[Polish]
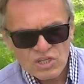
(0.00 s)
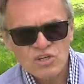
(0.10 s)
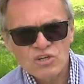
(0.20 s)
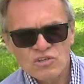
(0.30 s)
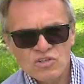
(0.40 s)

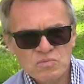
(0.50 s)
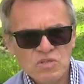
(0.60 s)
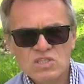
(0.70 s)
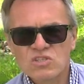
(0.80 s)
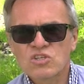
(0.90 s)
krążyć
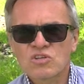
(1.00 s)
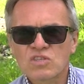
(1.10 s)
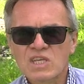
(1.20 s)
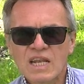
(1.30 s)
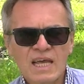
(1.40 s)
przez te
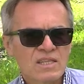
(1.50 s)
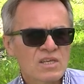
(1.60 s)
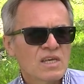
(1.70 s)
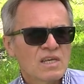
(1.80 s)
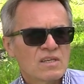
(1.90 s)
dziesiątki lat,
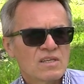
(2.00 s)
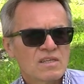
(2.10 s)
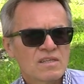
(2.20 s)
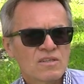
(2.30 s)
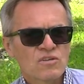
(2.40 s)

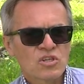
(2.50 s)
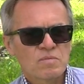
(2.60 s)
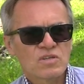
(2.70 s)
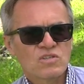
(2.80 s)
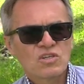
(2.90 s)
no,
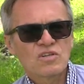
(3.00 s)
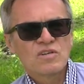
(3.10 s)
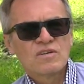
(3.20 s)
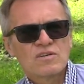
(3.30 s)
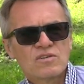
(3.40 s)
żeby gdzieś
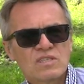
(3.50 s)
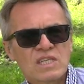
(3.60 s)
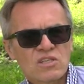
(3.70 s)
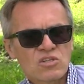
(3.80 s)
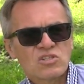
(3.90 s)

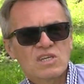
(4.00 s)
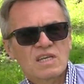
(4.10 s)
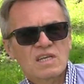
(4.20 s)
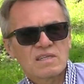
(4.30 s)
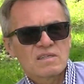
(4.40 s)
ostatecznie
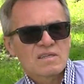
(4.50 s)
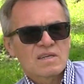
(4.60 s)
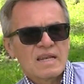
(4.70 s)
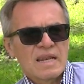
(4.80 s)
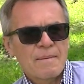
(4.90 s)

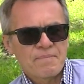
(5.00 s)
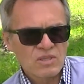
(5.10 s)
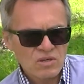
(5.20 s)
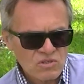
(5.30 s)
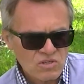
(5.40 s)

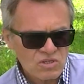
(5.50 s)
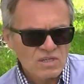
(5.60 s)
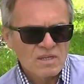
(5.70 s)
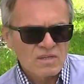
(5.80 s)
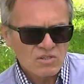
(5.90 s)
klepnąć,
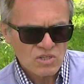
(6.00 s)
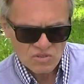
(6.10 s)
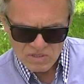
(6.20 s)
że to